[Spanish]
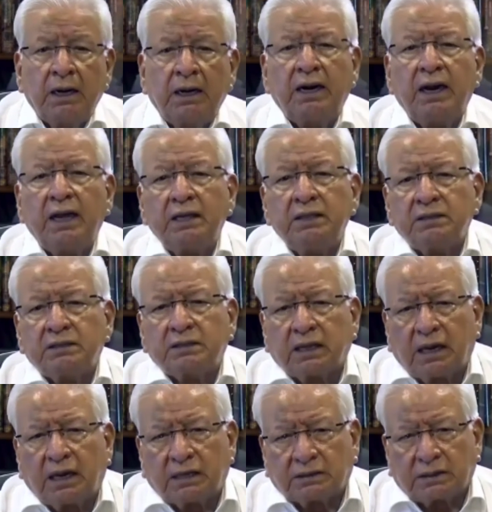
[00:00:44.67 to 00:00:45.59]
le
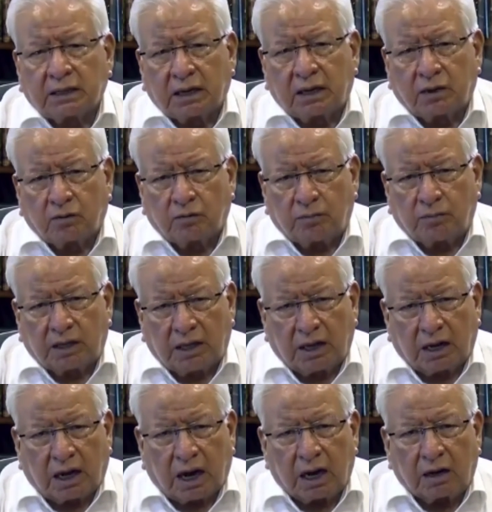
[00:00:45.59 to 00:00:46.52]
interesan a los
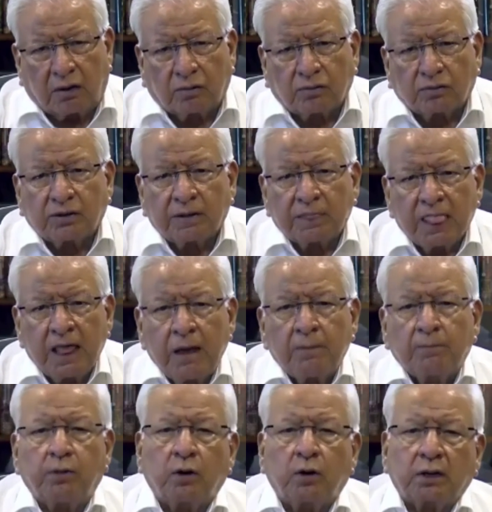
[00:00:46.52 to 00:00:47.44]
mexicanos
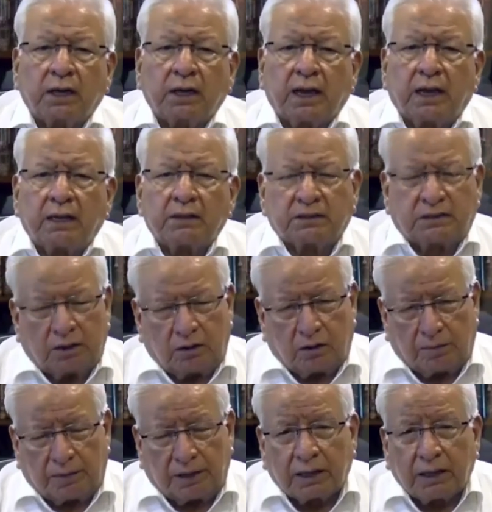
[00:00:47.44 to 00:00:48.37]
porque, si
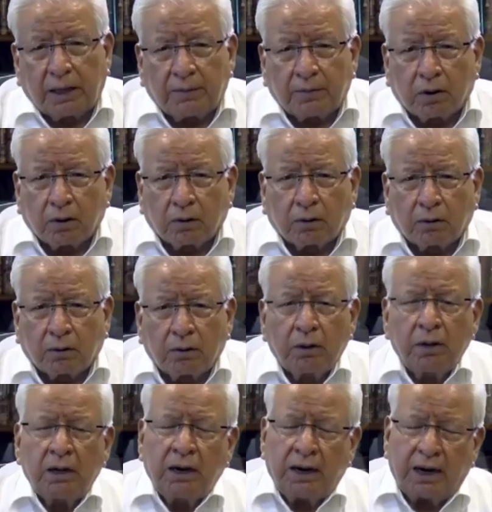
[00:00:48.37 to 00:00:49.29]
no me equivoco,